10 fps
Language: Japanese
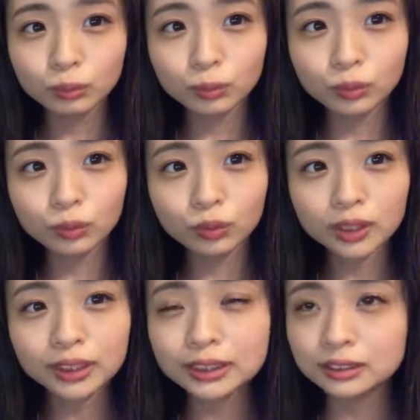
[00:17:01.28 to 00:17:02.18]
うもう
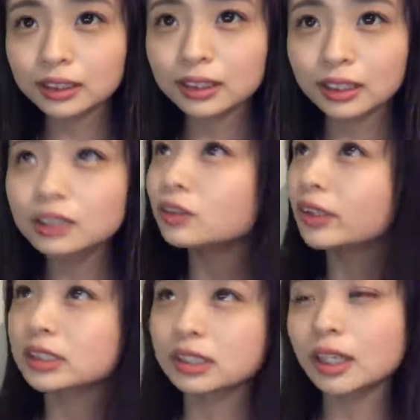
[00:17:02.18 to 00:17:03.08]
二十歳になったからってわ
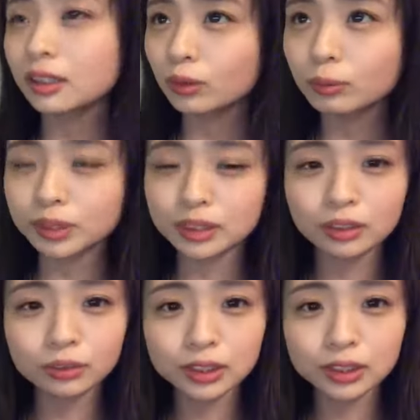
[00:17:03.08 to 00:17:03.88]
けじゃないけどめっちゃ気を